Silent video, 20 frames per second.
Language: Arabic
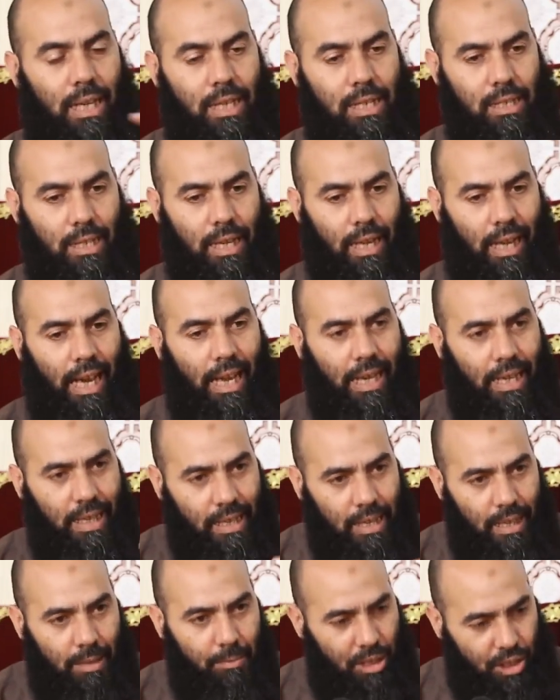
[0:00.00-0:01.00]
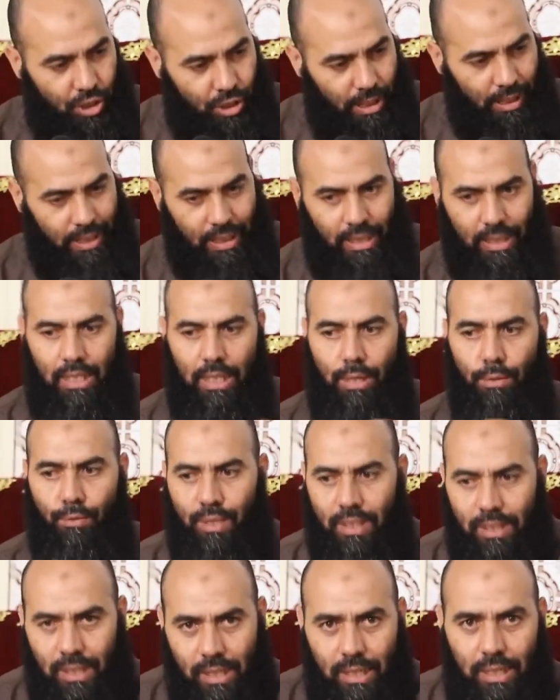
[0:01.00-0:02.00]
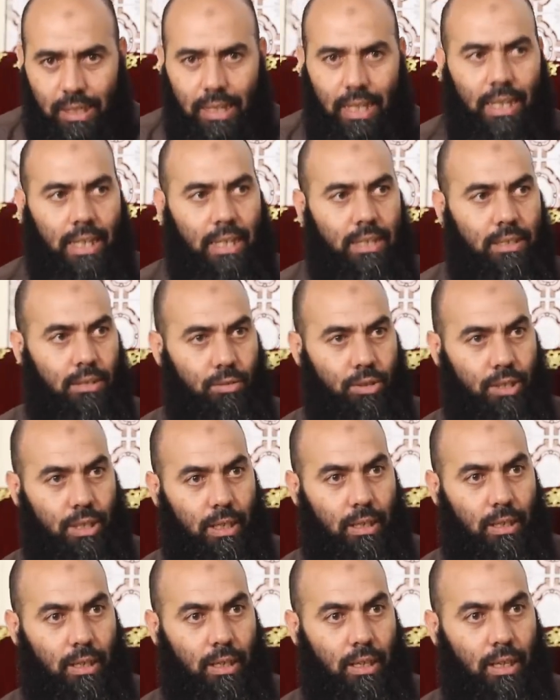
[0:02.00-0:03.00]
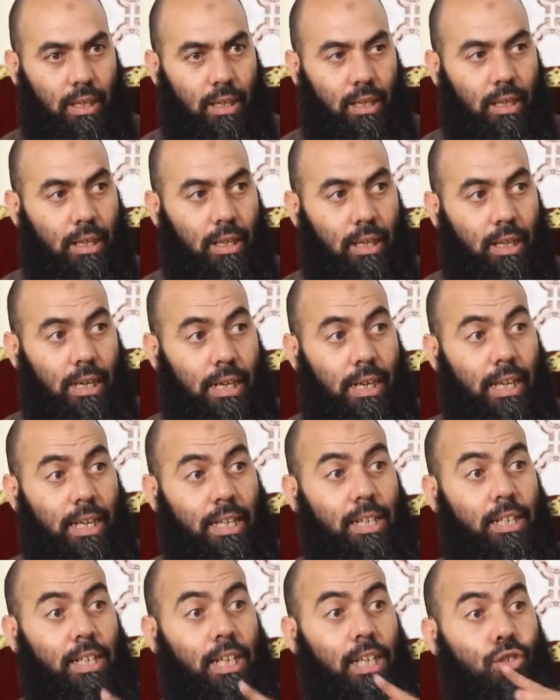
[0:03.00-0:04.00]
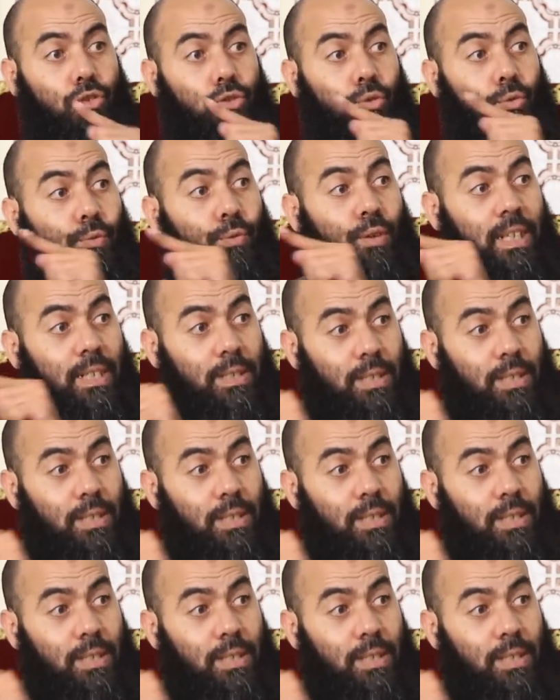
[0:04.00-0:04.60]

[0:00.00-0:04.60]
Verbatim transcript: ان حل مشاكله في دين الله عز وجل لكن كيشوفك